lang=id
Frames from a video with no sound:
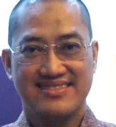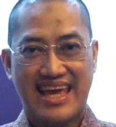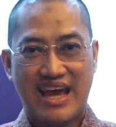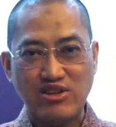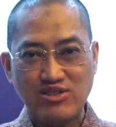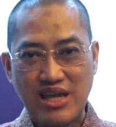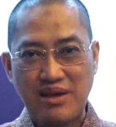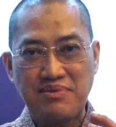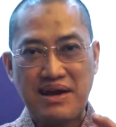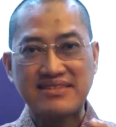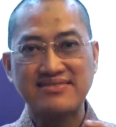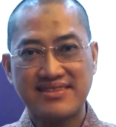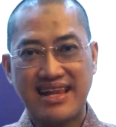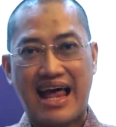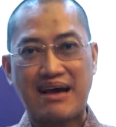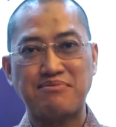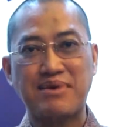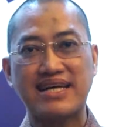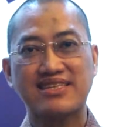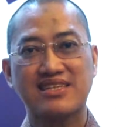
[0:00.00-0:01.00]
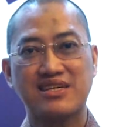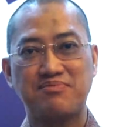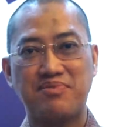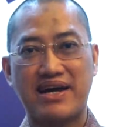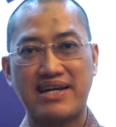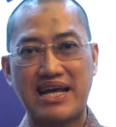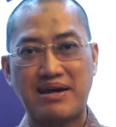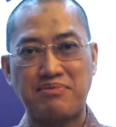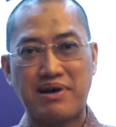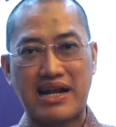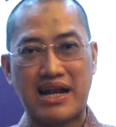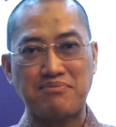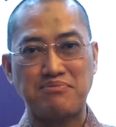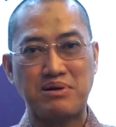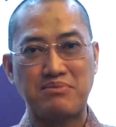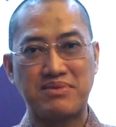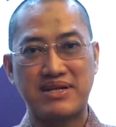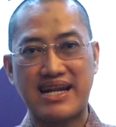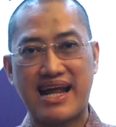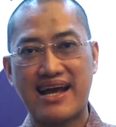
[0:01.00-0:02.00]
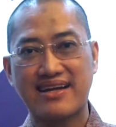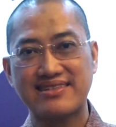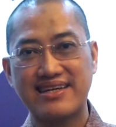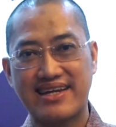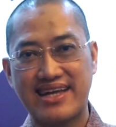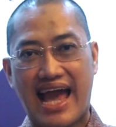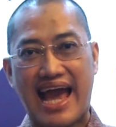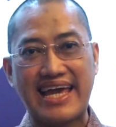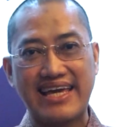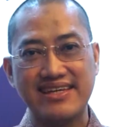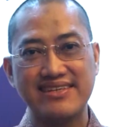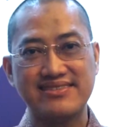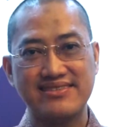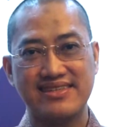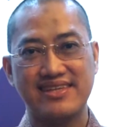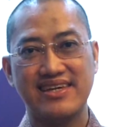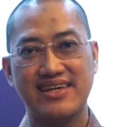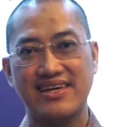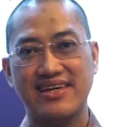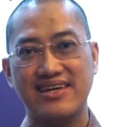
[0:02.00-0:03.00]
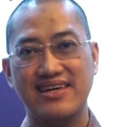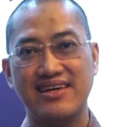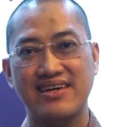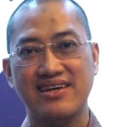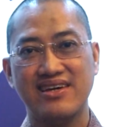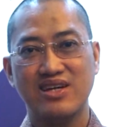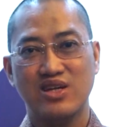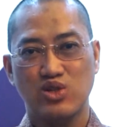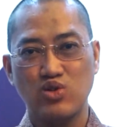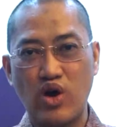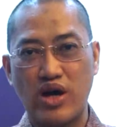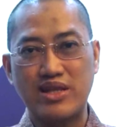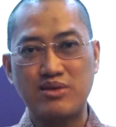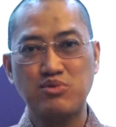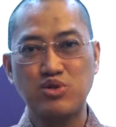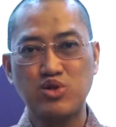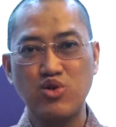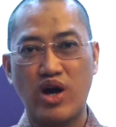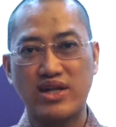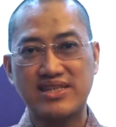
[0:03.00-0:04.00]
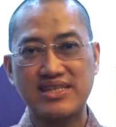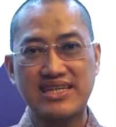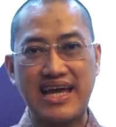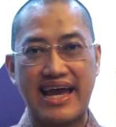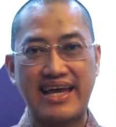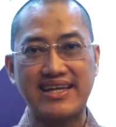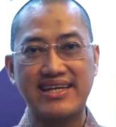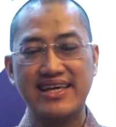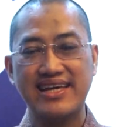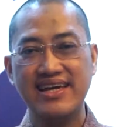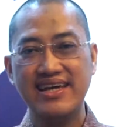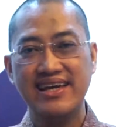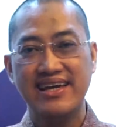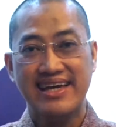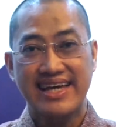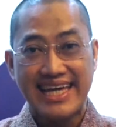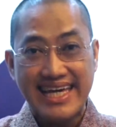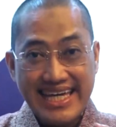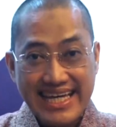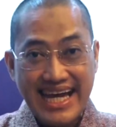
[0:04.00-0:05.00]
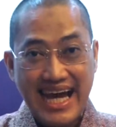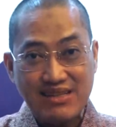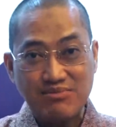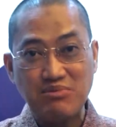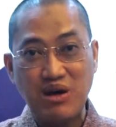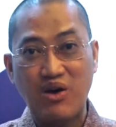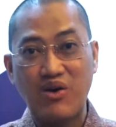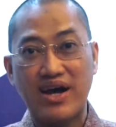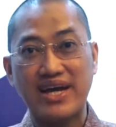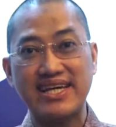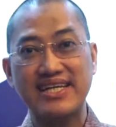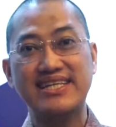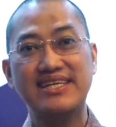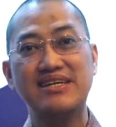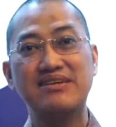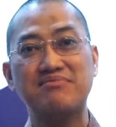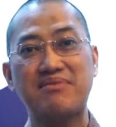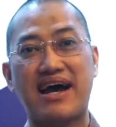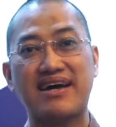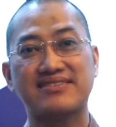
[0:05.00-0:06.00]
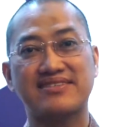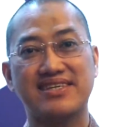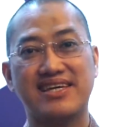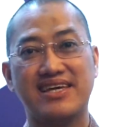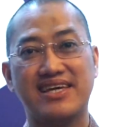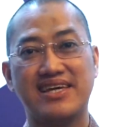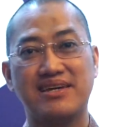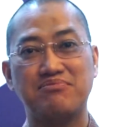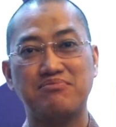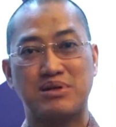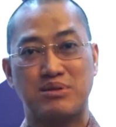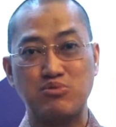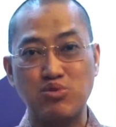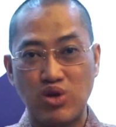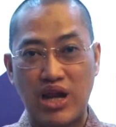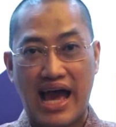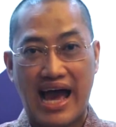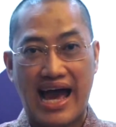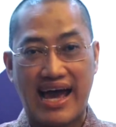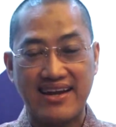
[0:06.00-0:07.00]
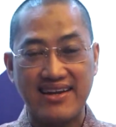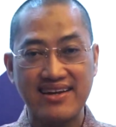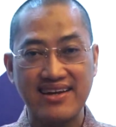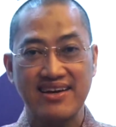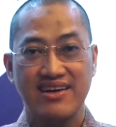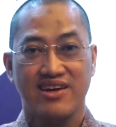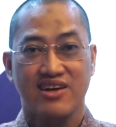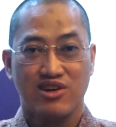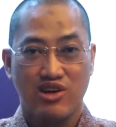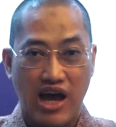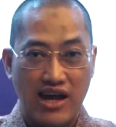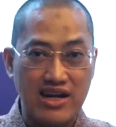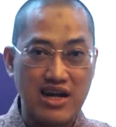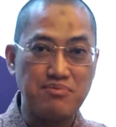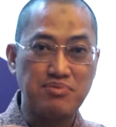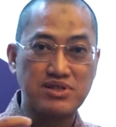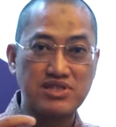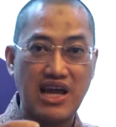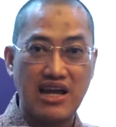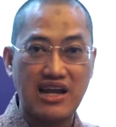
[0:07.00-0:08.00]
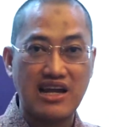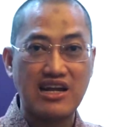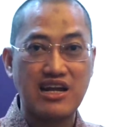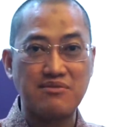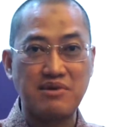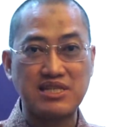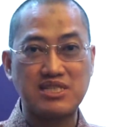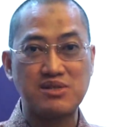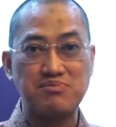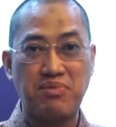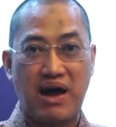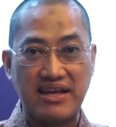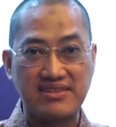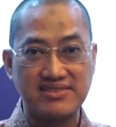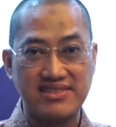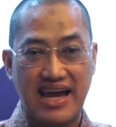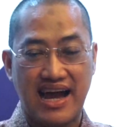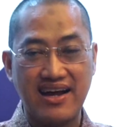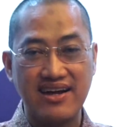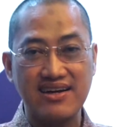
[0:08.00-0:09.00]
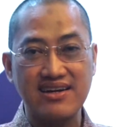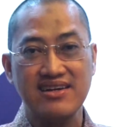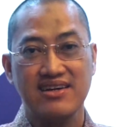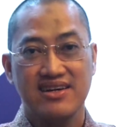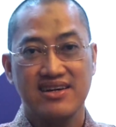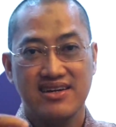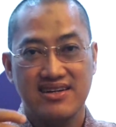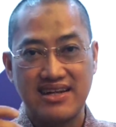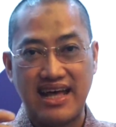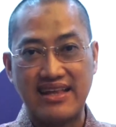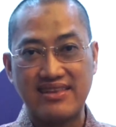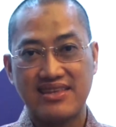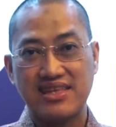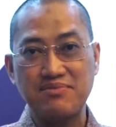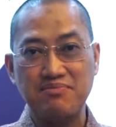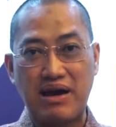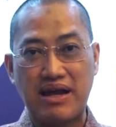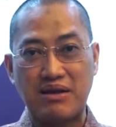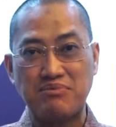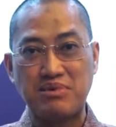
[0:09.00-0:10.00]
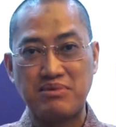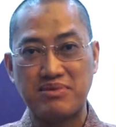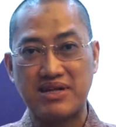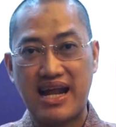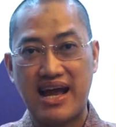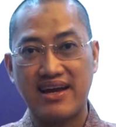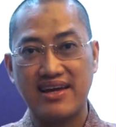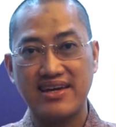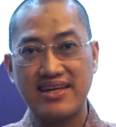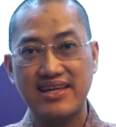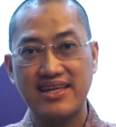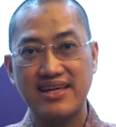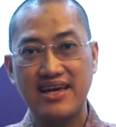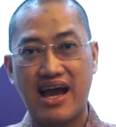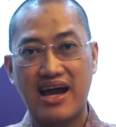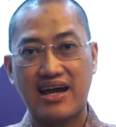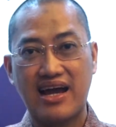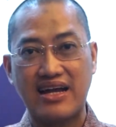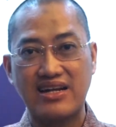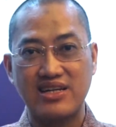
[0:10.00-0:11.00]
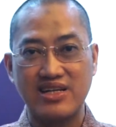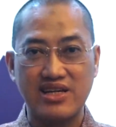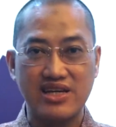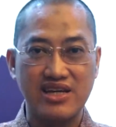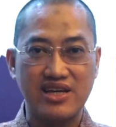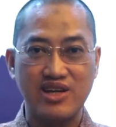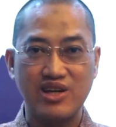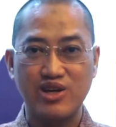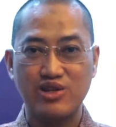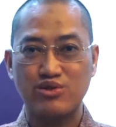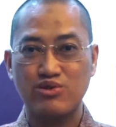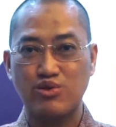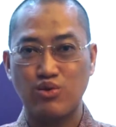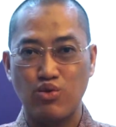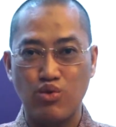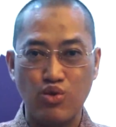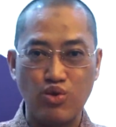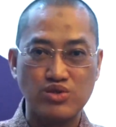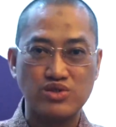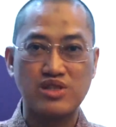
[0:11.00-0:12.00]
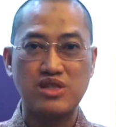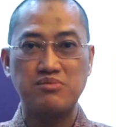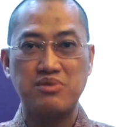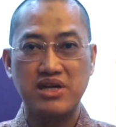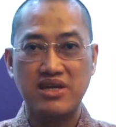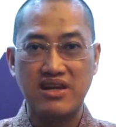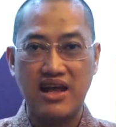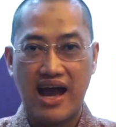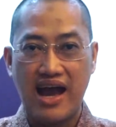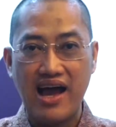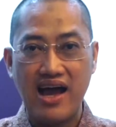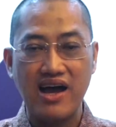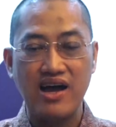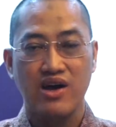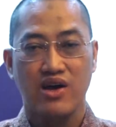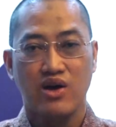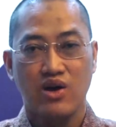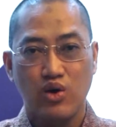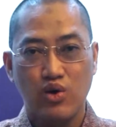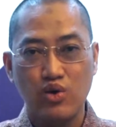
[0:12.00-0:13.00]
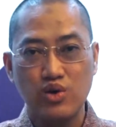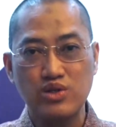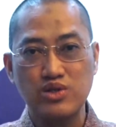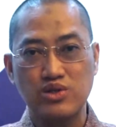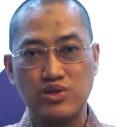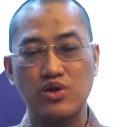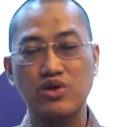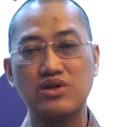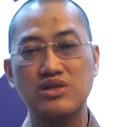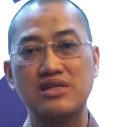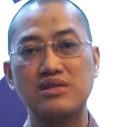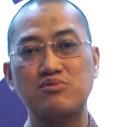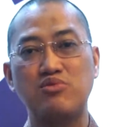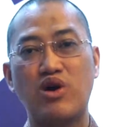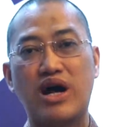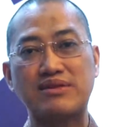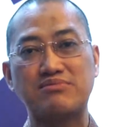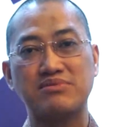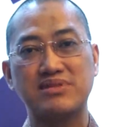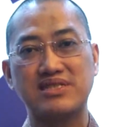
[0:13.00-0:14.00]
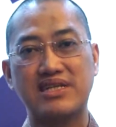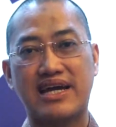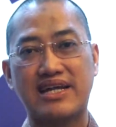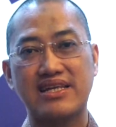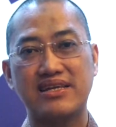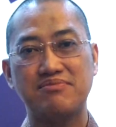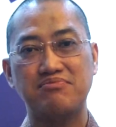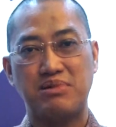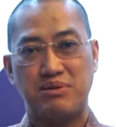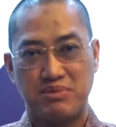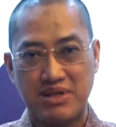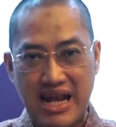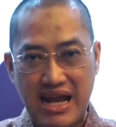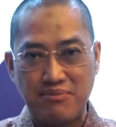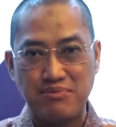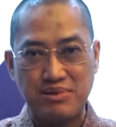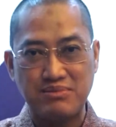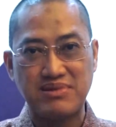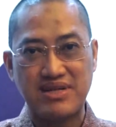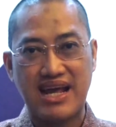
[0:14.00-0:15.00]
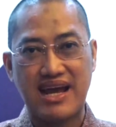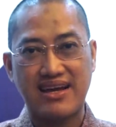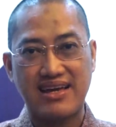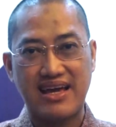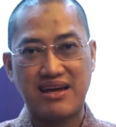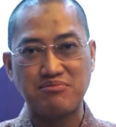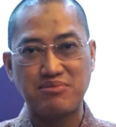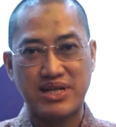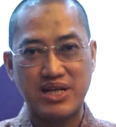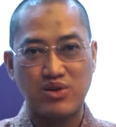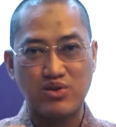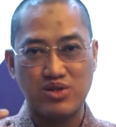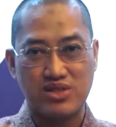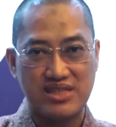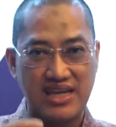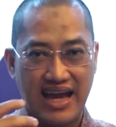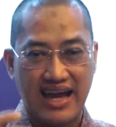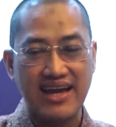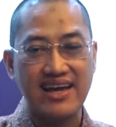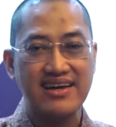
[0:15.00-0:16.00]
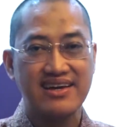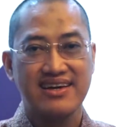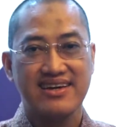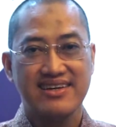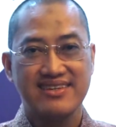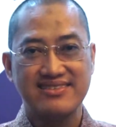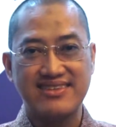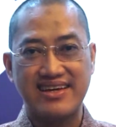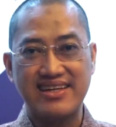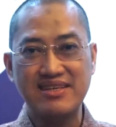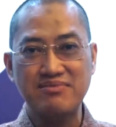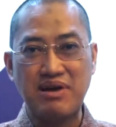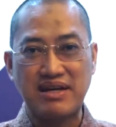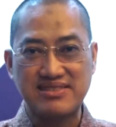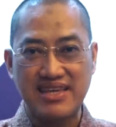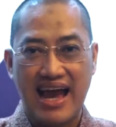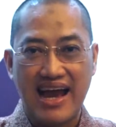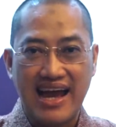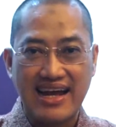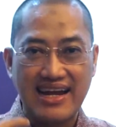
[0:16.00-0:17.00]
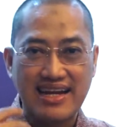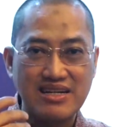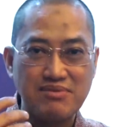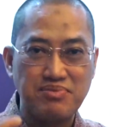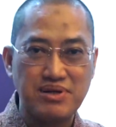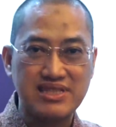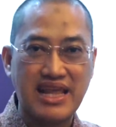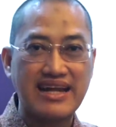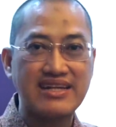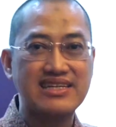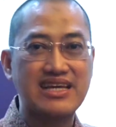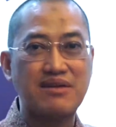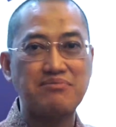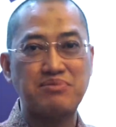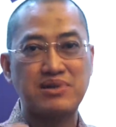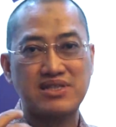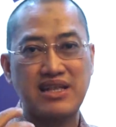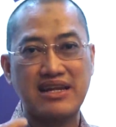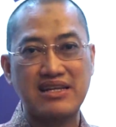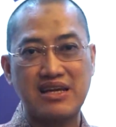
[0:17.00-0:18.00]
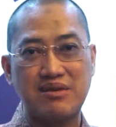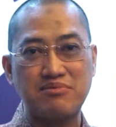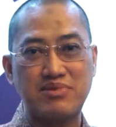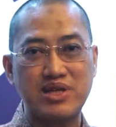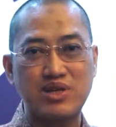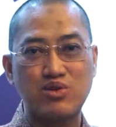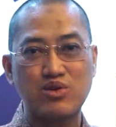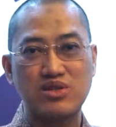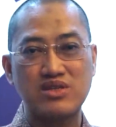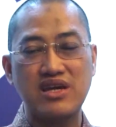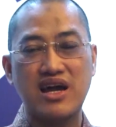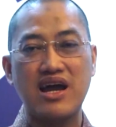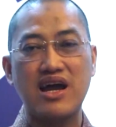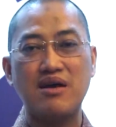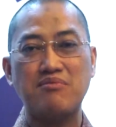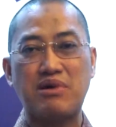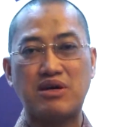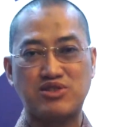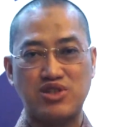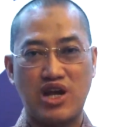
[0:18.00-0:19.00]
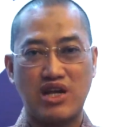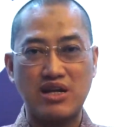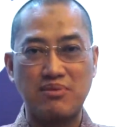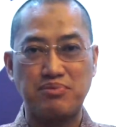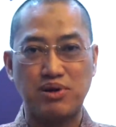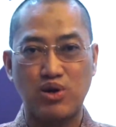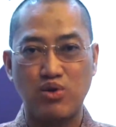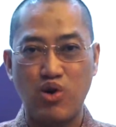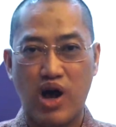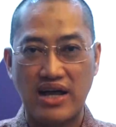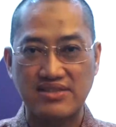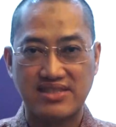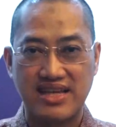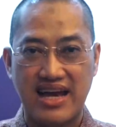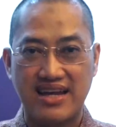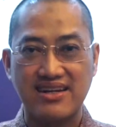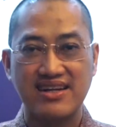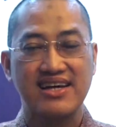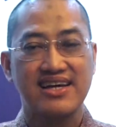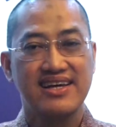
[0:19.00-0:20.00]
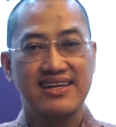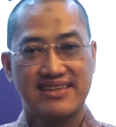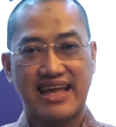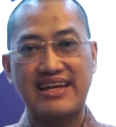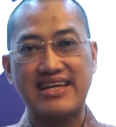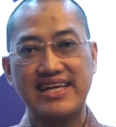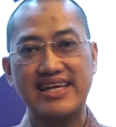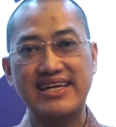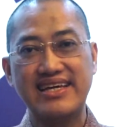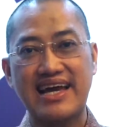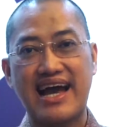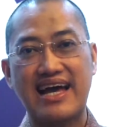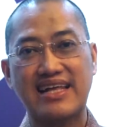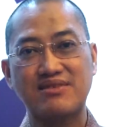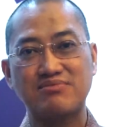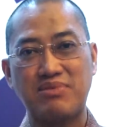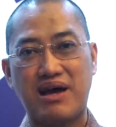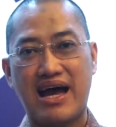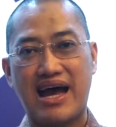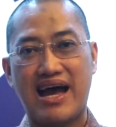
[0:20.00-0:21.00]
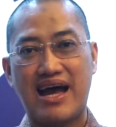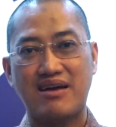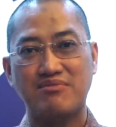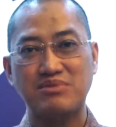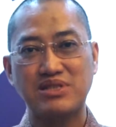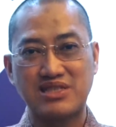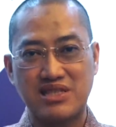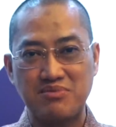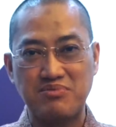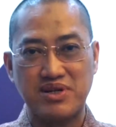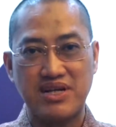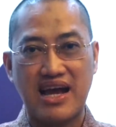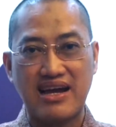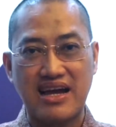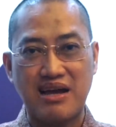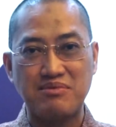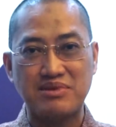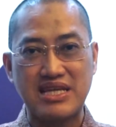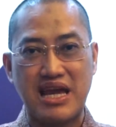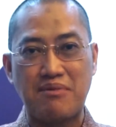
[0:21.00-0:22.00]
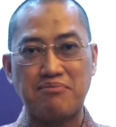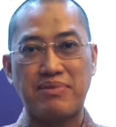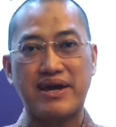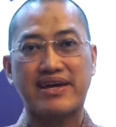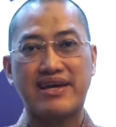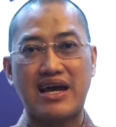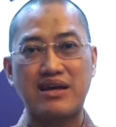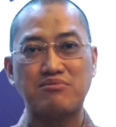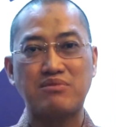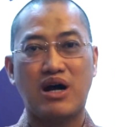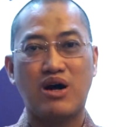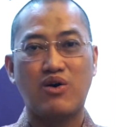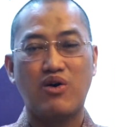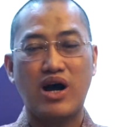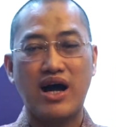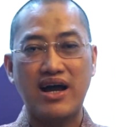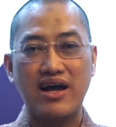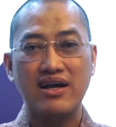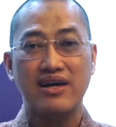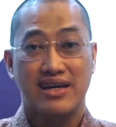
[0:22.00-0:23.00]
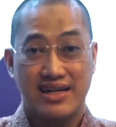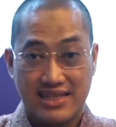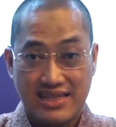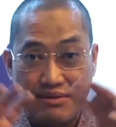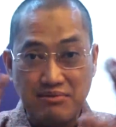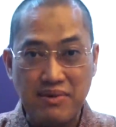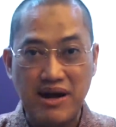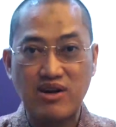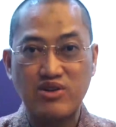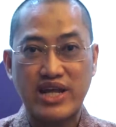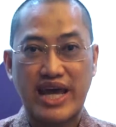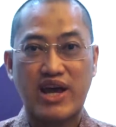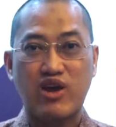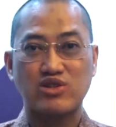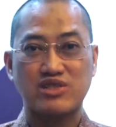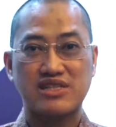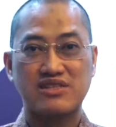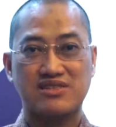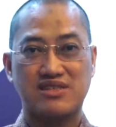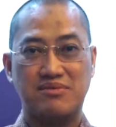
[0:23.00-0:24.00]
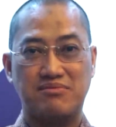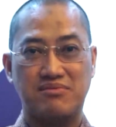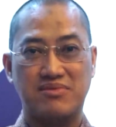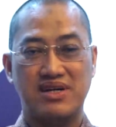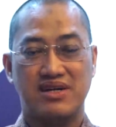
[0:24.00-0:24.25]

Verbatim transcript: Saya ucapkan selamat kepada para pemenang dari IEC 2023 ini. Ingat bahwa ini masih permulaan karena perjalanan masih panjang. Nanti para pemenang ini akan di, terus dibina untuk dibuat menjadi pemenang-pemenang yang berikutnya jadi masih akan ada pertandingan-pertandingan berikutnya, masih ada perluasan. Tadi ingat Pak Menteri Perdagangan menyampaikan bahwa kita membangun ekosistem.